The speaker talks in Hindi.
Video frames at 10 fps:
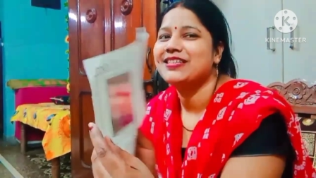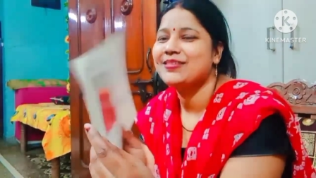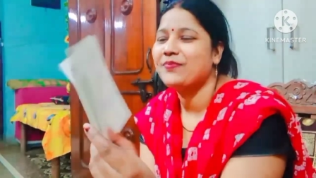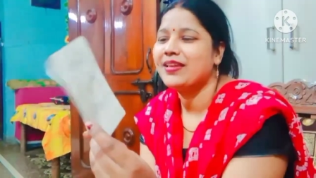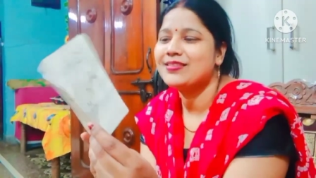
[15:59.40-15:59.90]

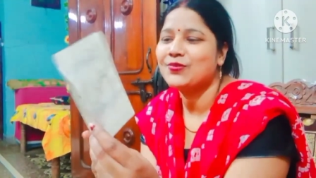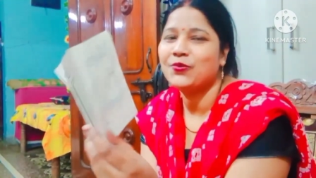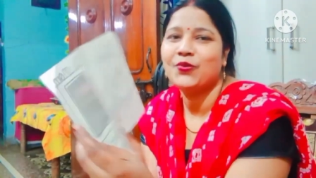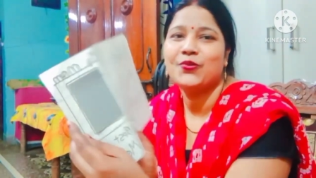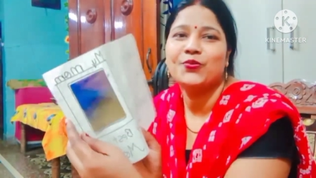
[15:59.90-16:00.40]
जैसे मैं
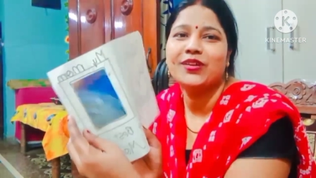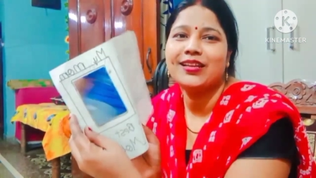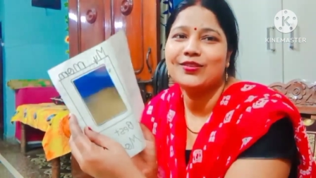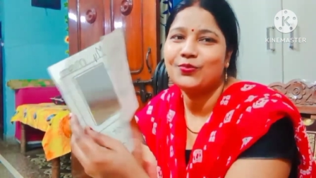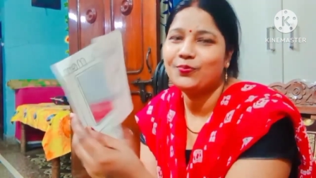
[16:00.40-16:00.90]
इसको
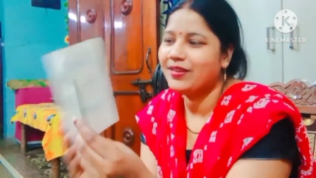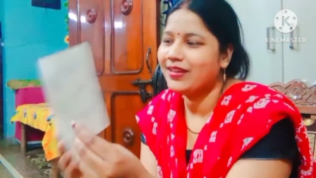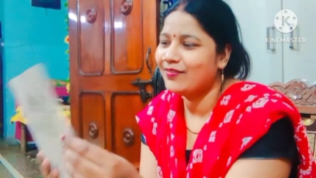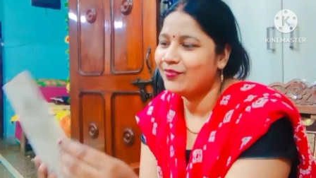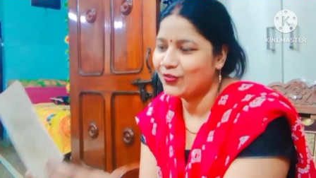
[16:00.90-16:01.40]
खोलूंगी ना तो
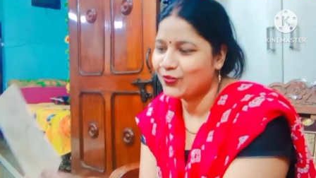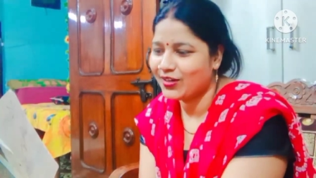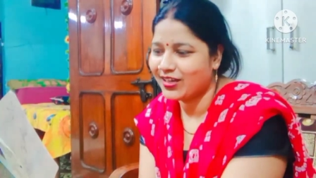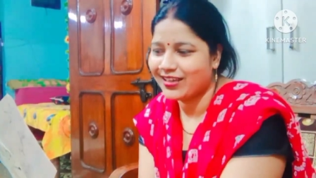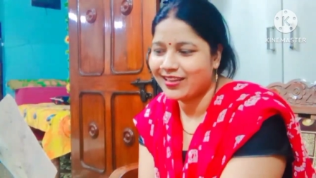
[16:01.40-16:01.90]
मेरा
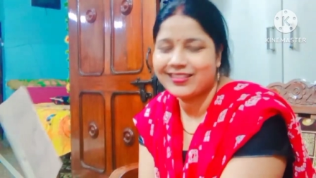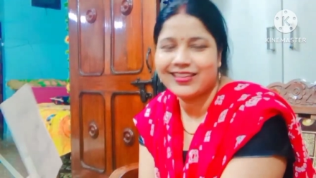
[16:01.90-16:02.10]
फ़ोटो लगे